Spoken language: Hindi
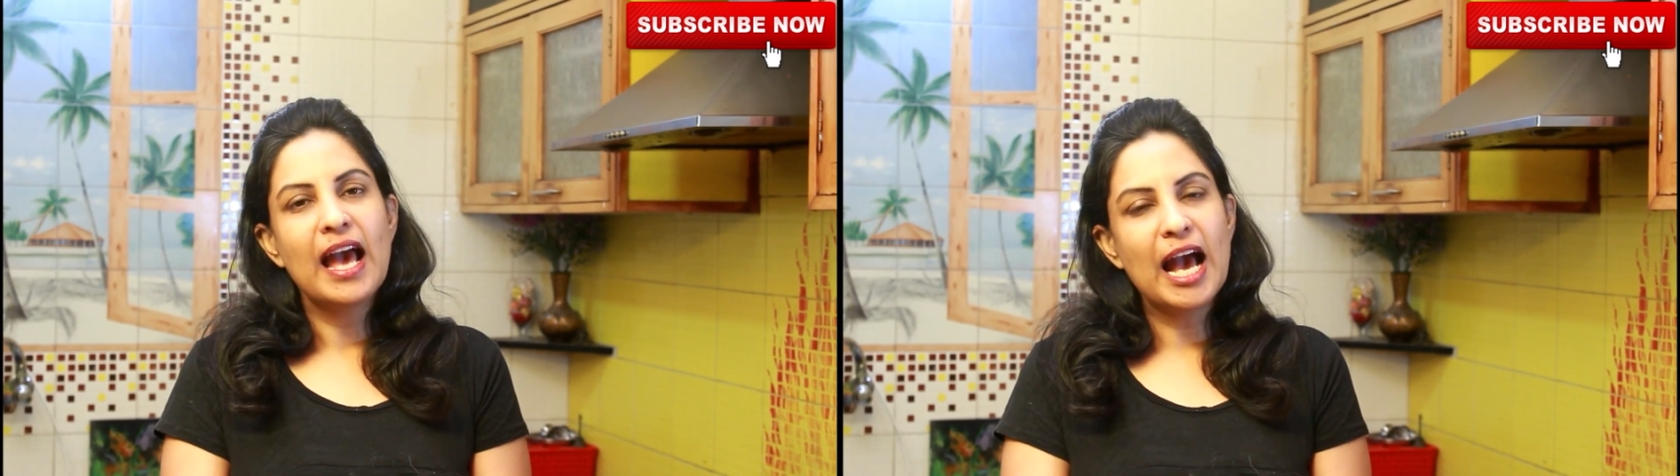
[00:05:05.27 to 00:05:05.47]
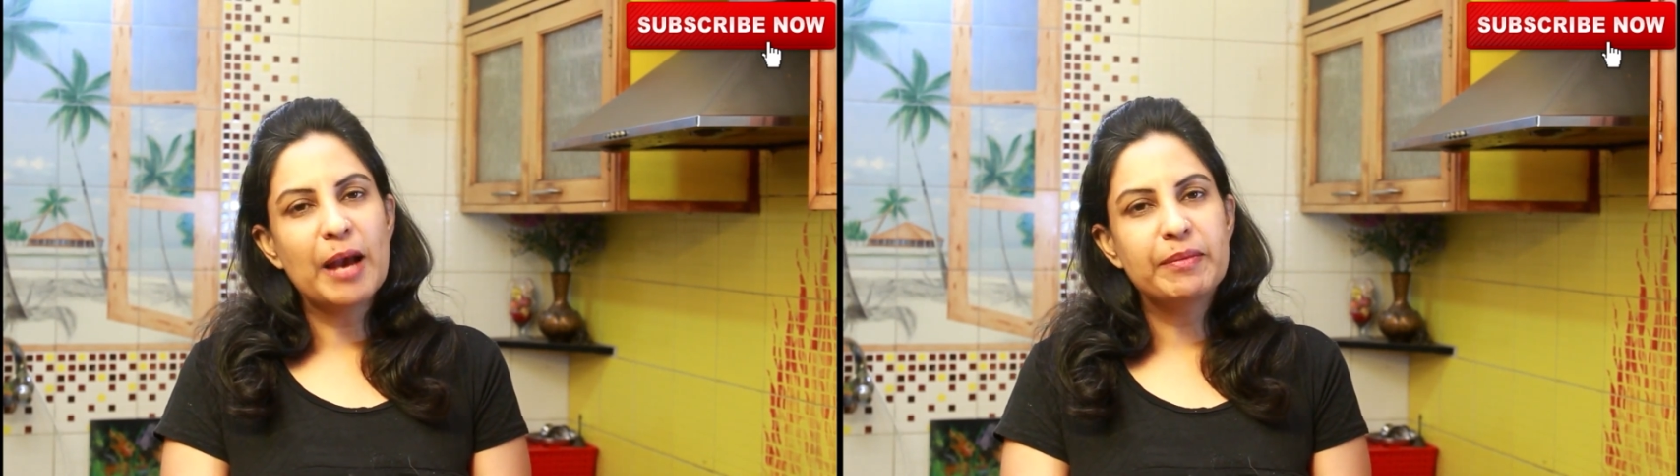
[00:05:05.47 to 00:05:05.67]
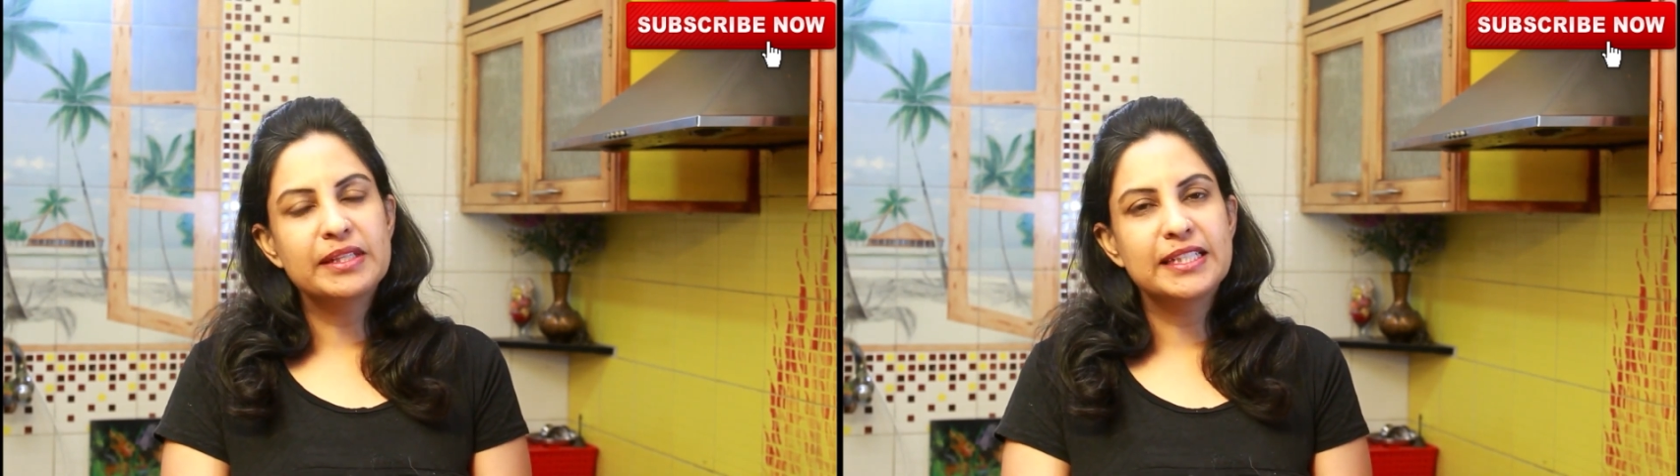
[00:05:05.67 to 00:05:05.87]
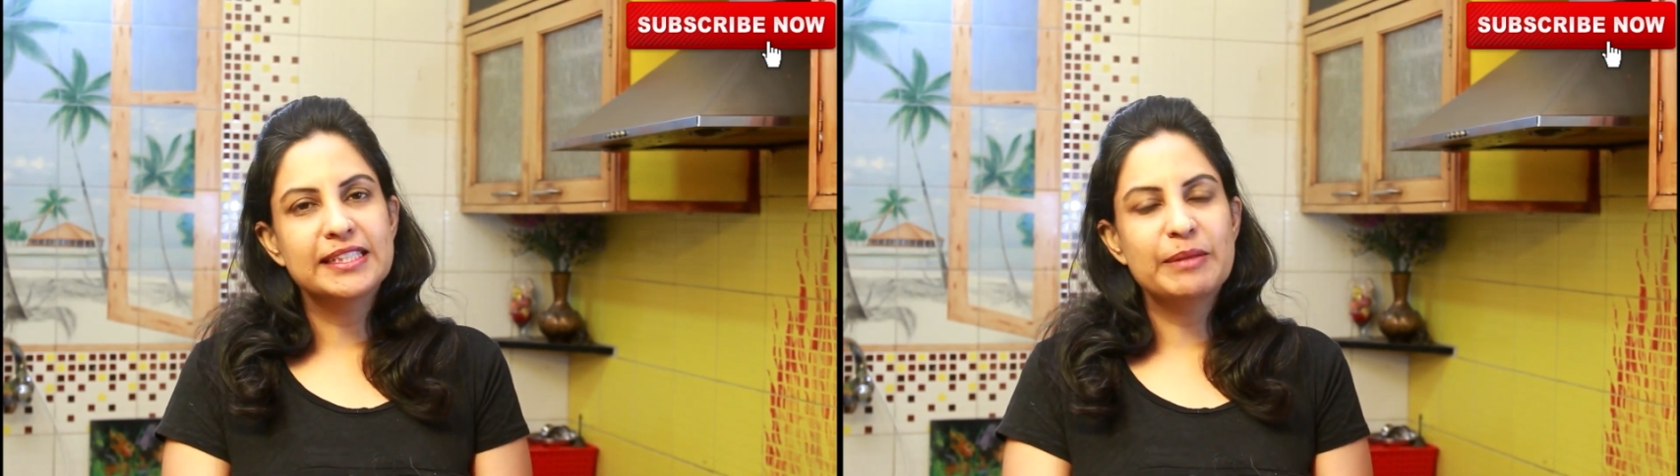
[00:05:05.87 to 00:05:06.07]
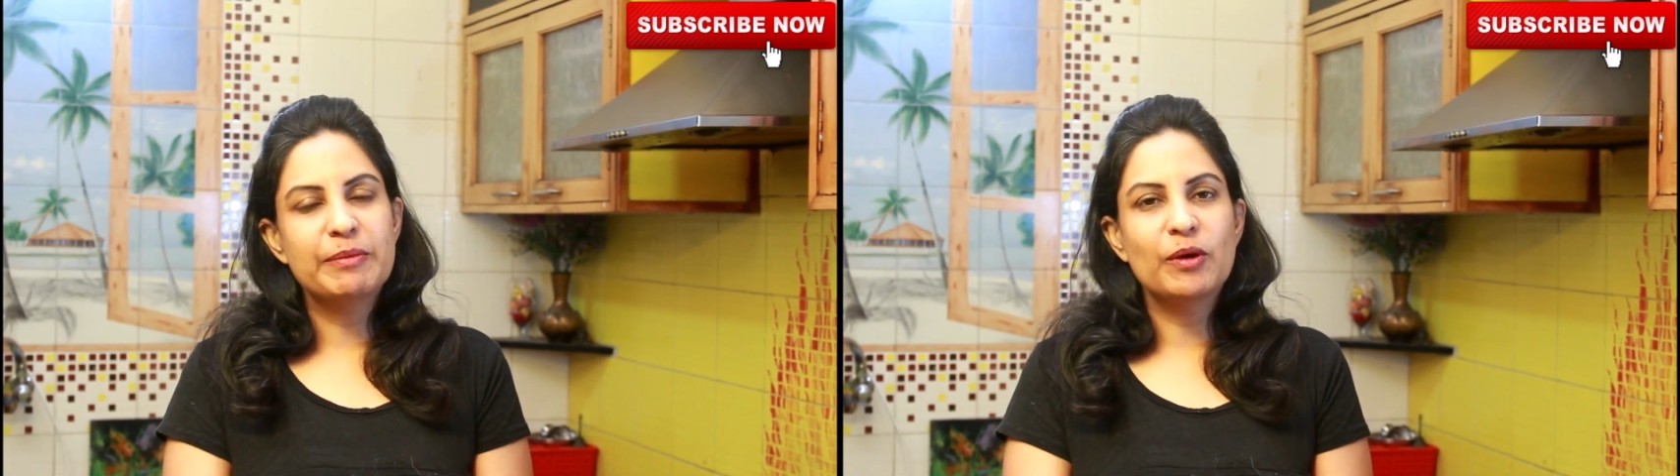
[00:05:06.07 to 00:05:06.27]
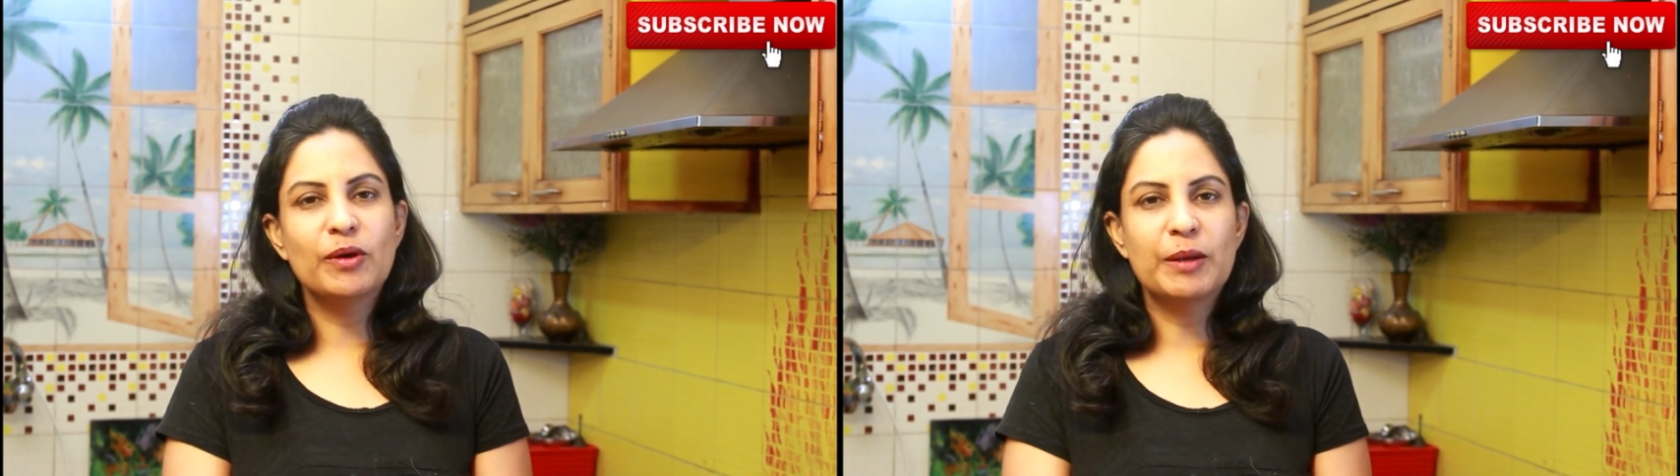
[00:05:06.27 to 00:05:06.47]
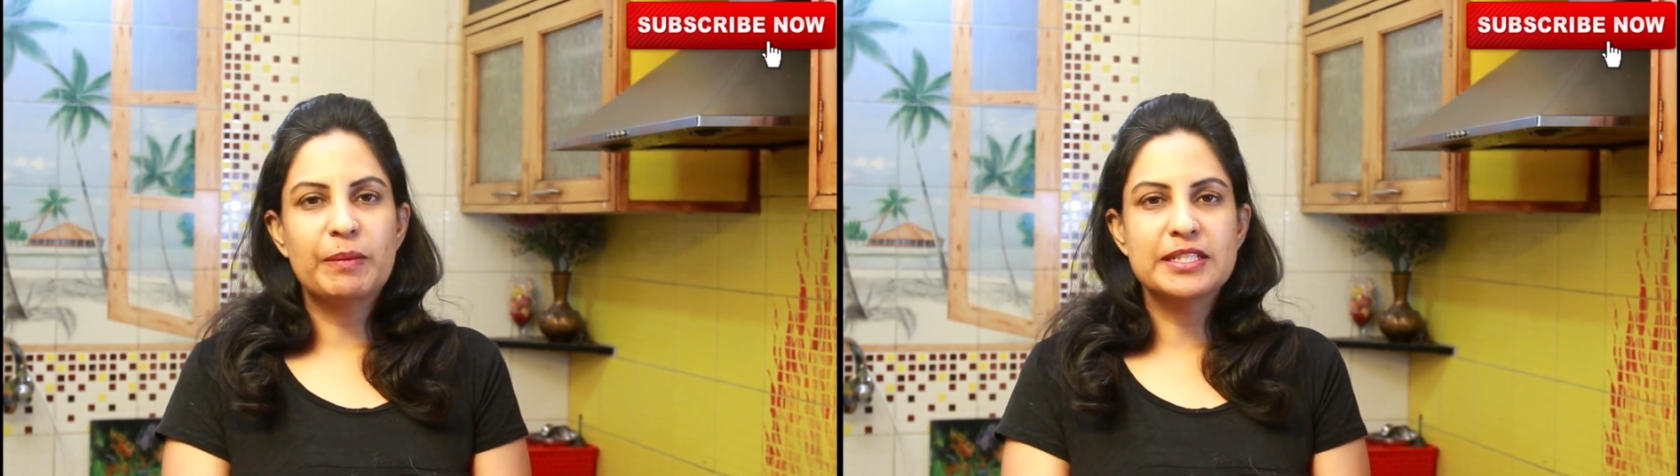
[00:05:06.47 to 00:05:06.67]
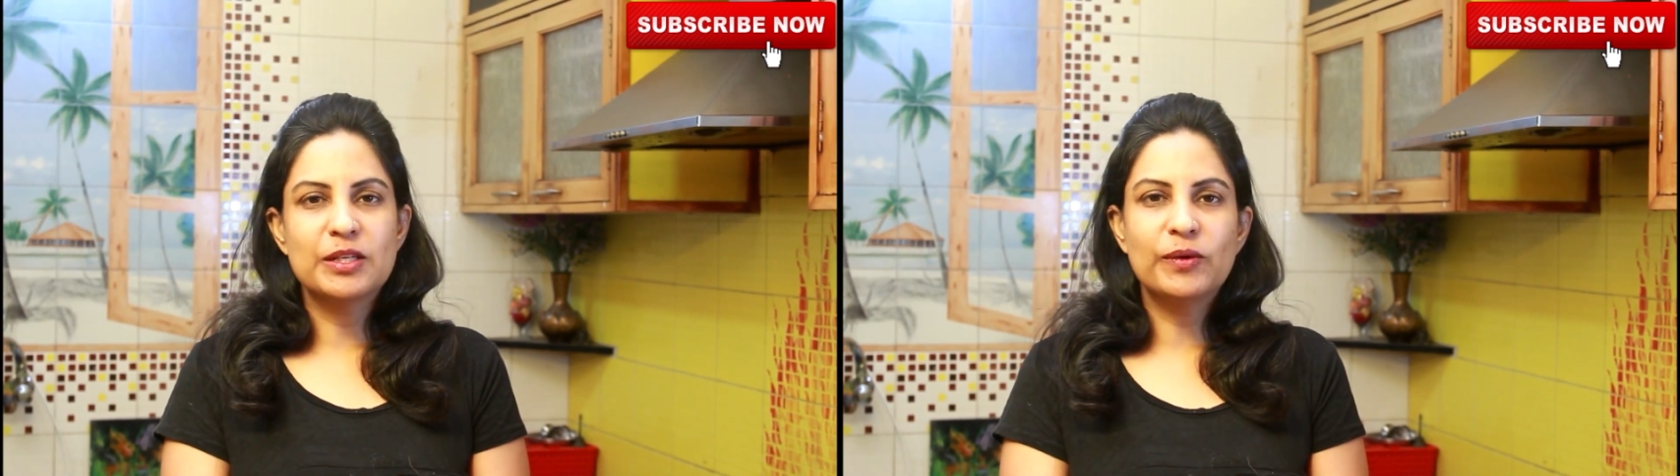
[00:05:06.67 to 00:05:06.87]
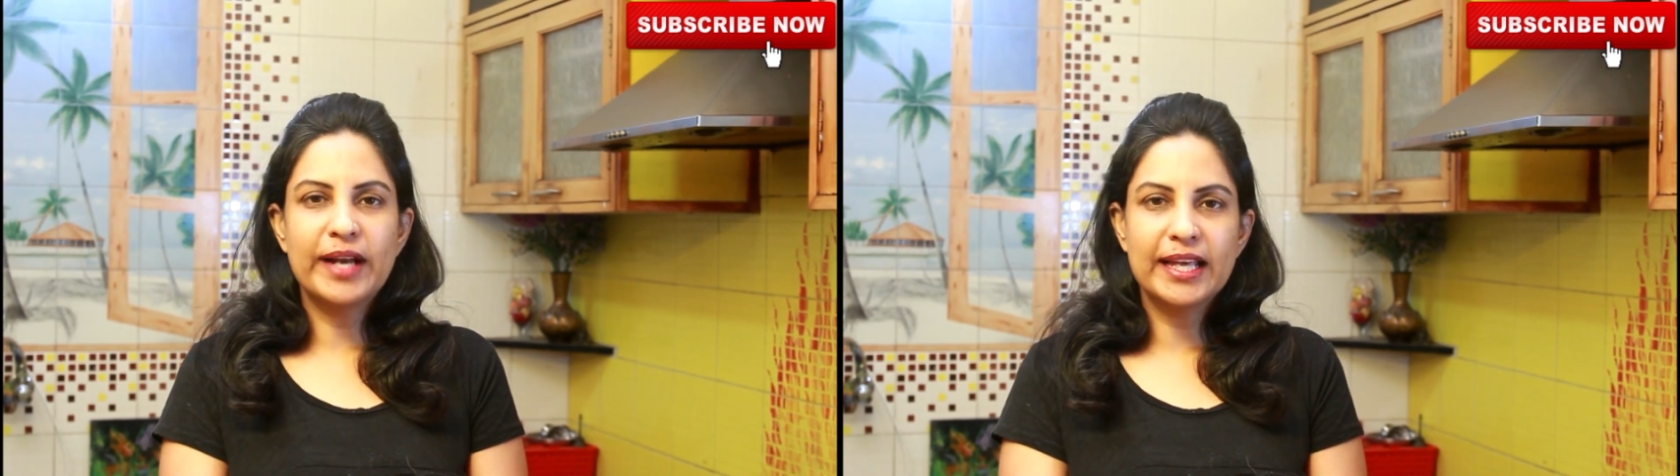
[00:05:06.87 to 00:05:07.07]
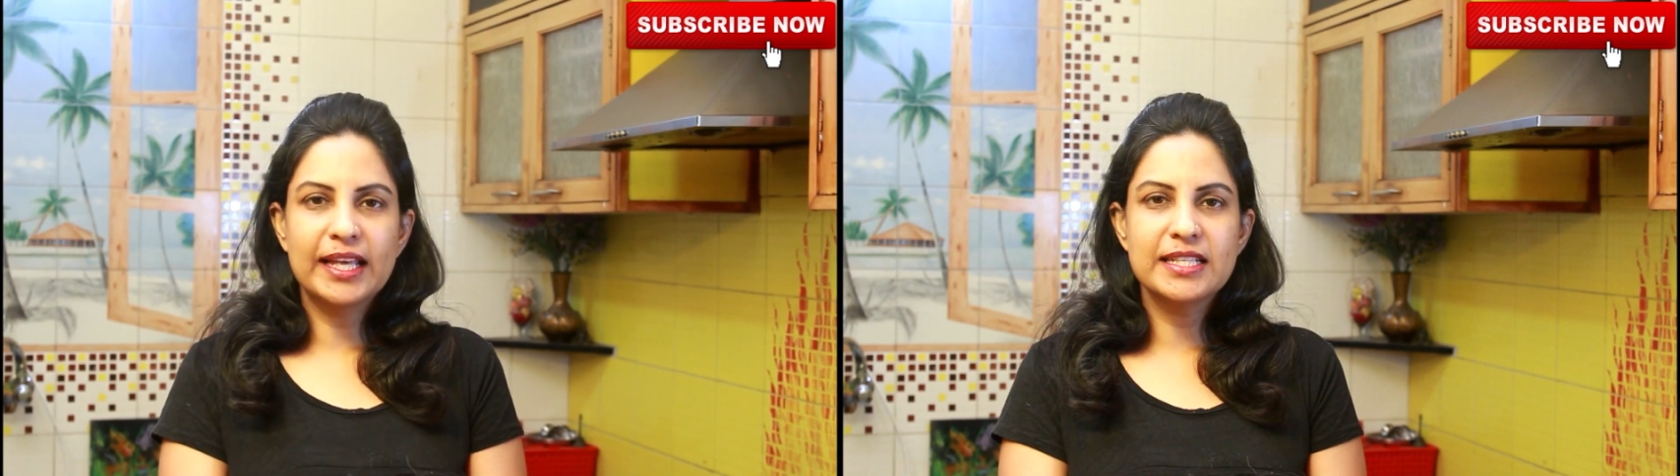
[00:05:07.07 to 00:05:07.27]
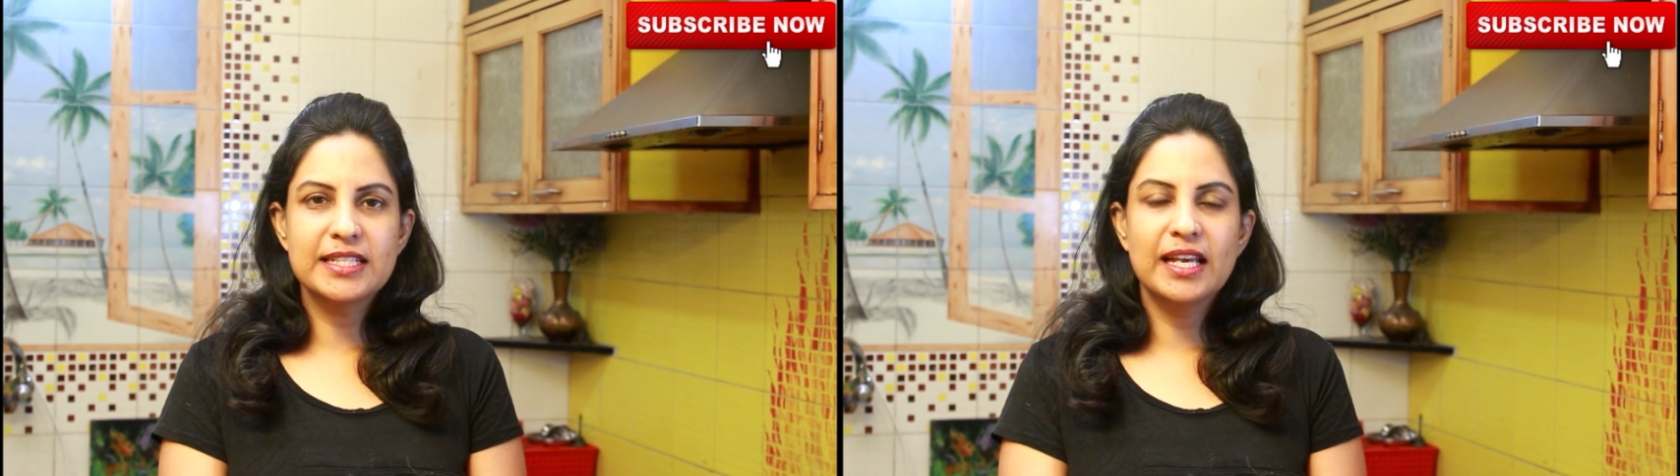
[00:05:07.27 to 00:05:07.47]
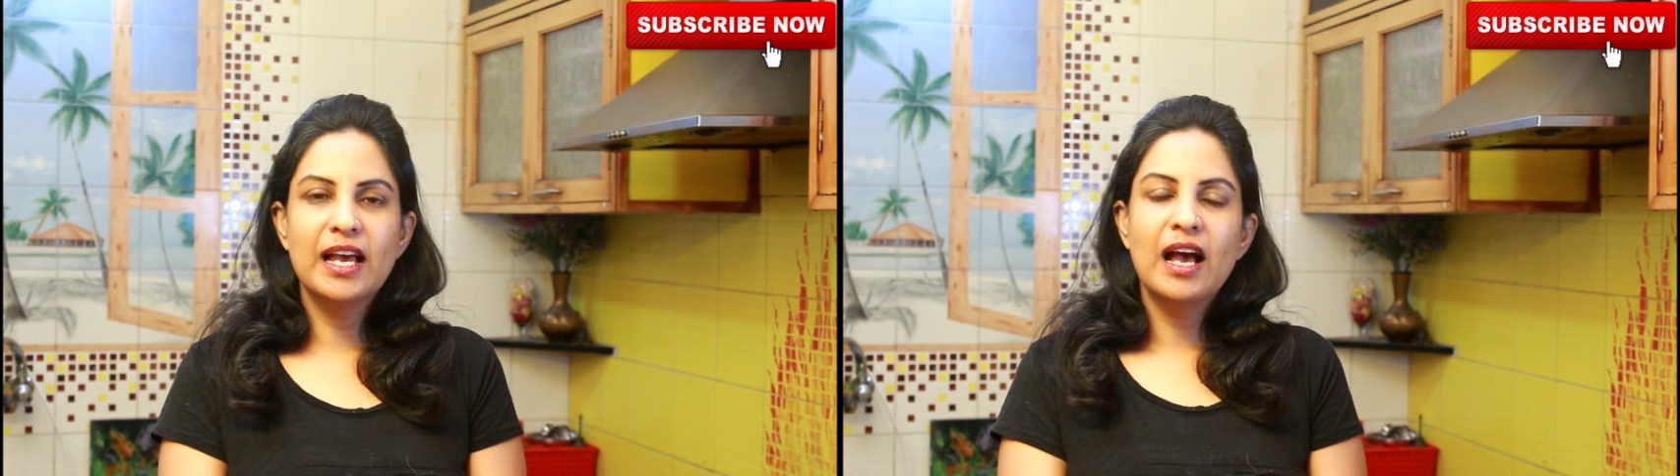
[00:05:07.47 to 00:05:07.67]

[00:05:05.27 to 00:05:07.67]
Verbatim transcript: आप इस रेसिपी को घर पे जरूर ट्राई कीजिए